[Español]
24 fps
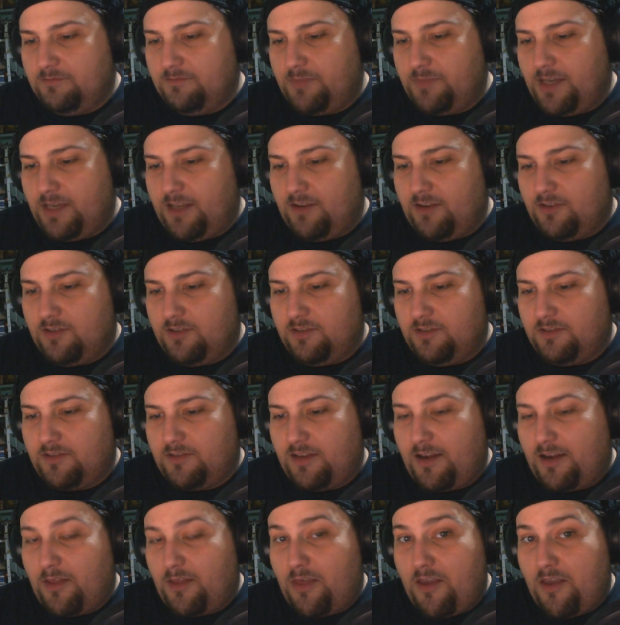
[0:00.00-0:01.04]
Pero
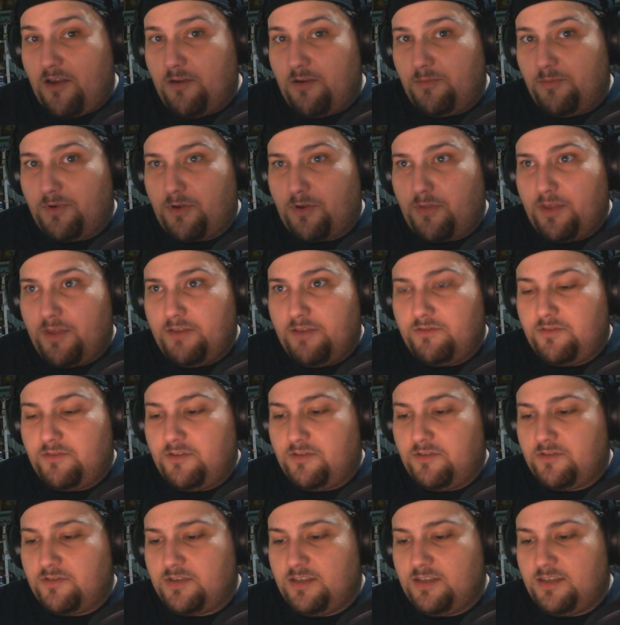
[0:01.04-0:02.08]
tiene
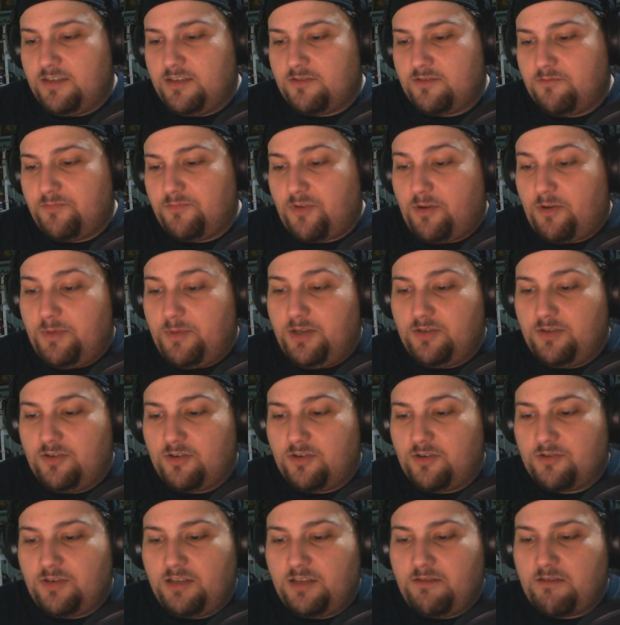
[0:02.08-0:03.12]
5%. No sé si es un poco menos de
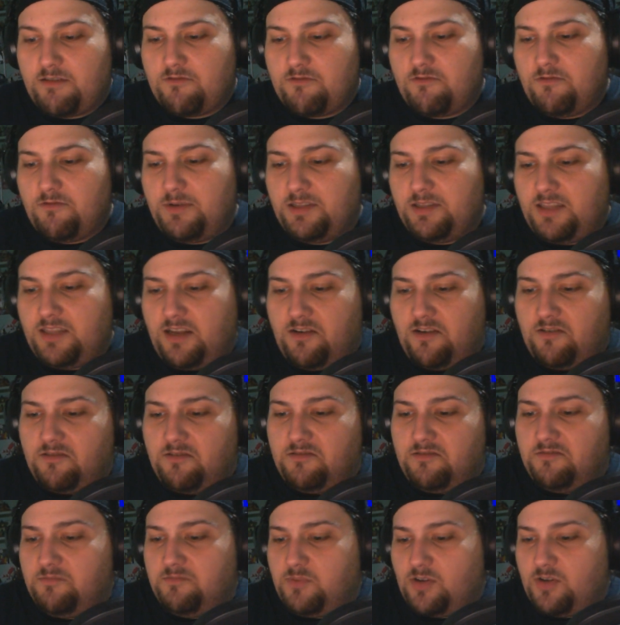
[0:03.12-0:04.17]
lo que suele llevar un cubata.
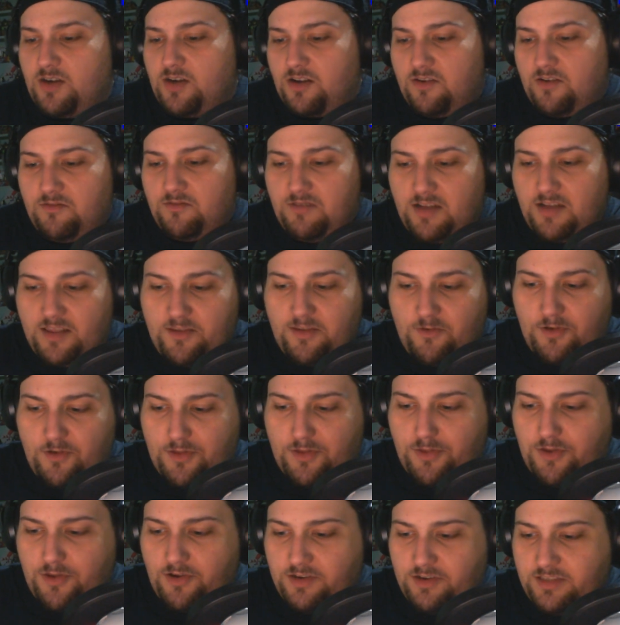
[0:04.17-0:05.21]
No, por la
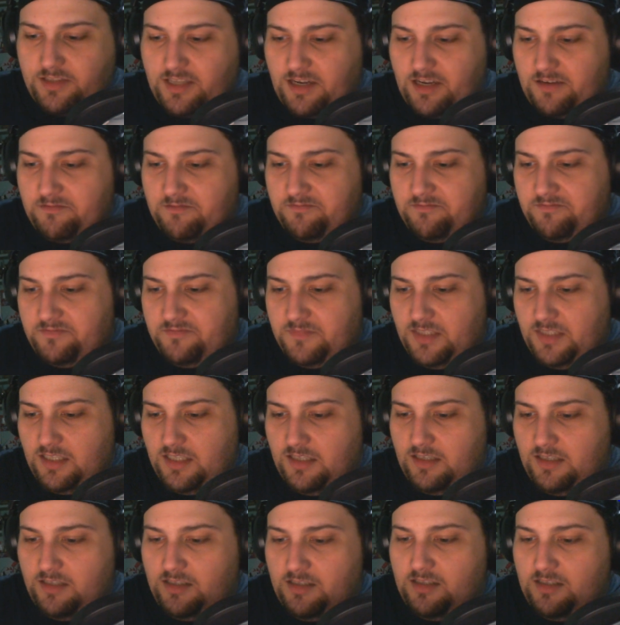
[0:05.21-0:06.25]
dilución y tal.
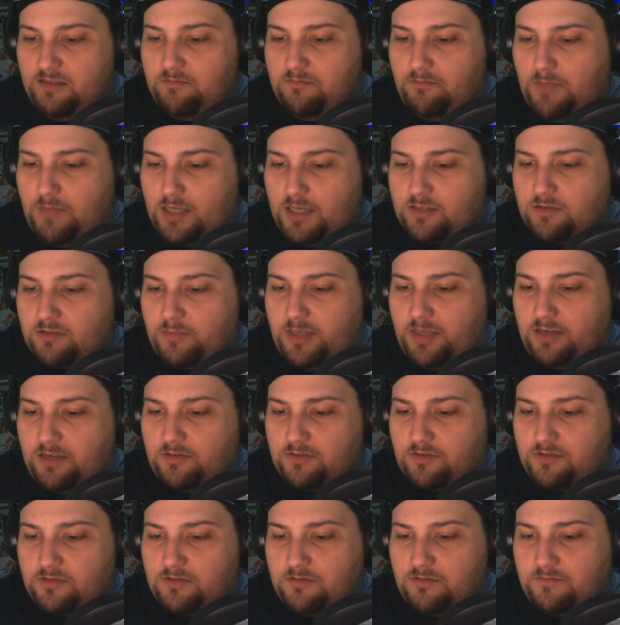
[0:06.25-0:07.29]
Más o
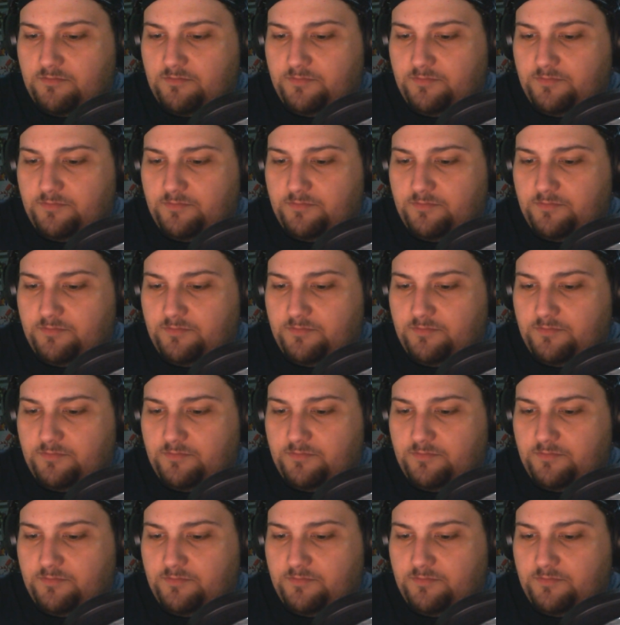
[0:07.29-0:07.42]
menos.